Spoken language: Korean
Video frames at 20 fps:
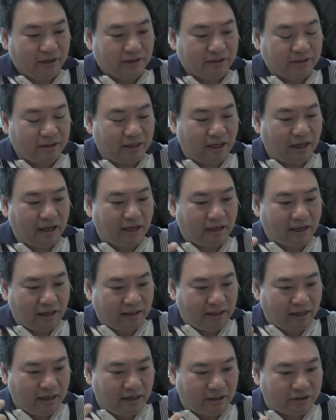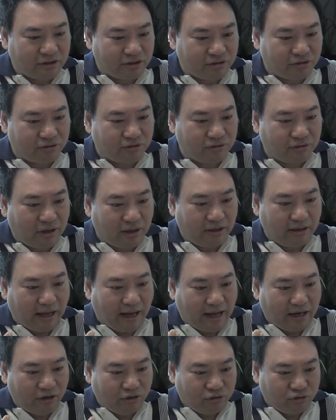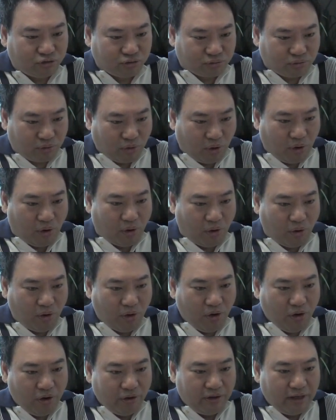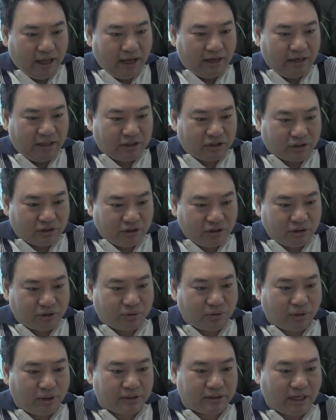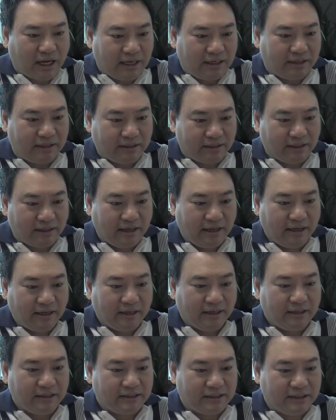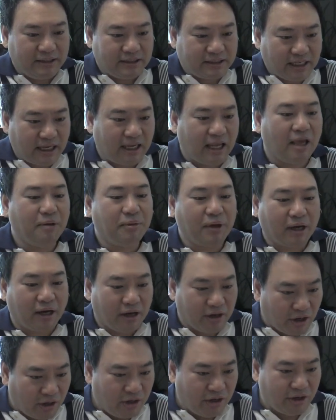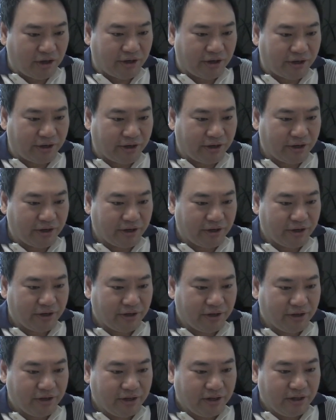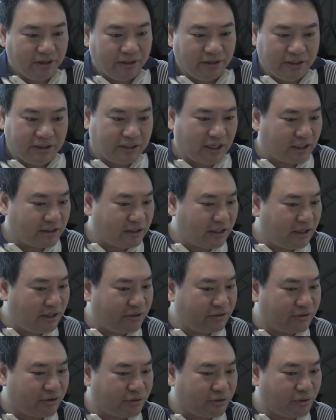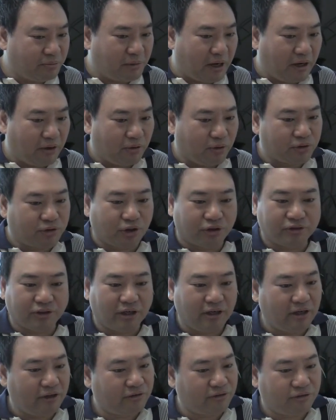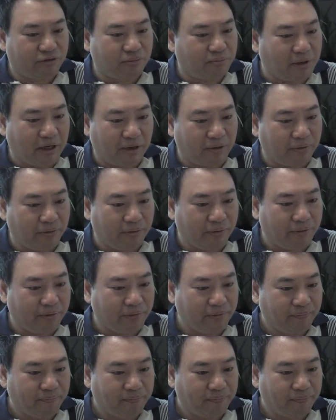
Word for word: 그게 깨달아지는 순간 나는 죽고 내 안에서 그리스도가 사는 진짜 예배가 열려요. 아멘. 이 사산에서도 말고 저 산에서도 말고